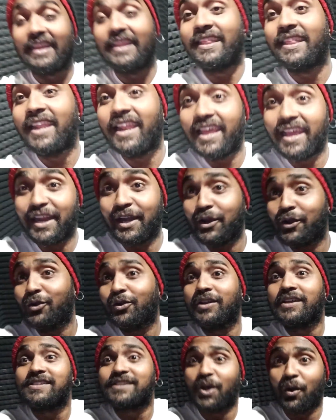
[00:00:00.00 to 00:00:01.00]
இதில்
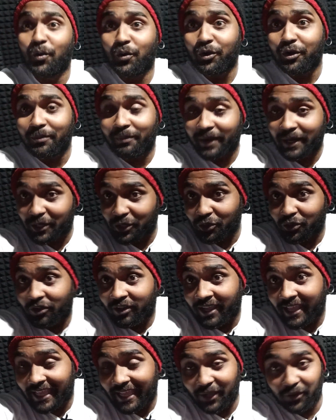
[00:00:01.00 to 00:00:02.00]
என்னோடய சவுண்டு
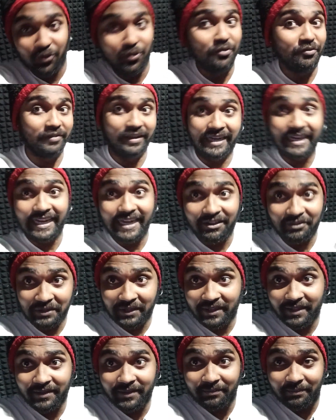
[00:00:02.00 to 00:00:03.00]
மட்டும்தான் கேட்கும் வெளியில்
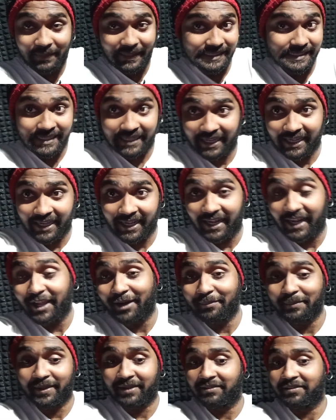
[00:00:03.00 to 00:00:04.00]
வந்து பசங்க
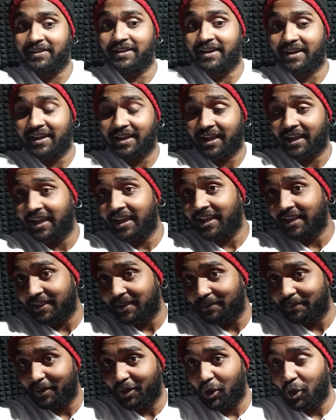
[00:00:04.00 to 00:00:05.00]
எல்லாருமே வந்து இருக்காங்க
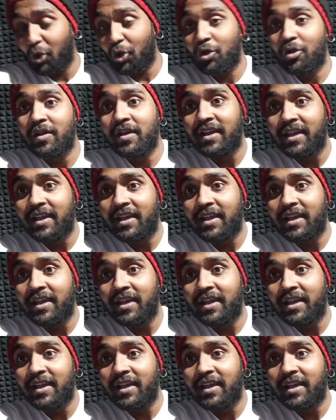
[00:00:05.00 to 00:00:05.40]
அந்த பக்கம்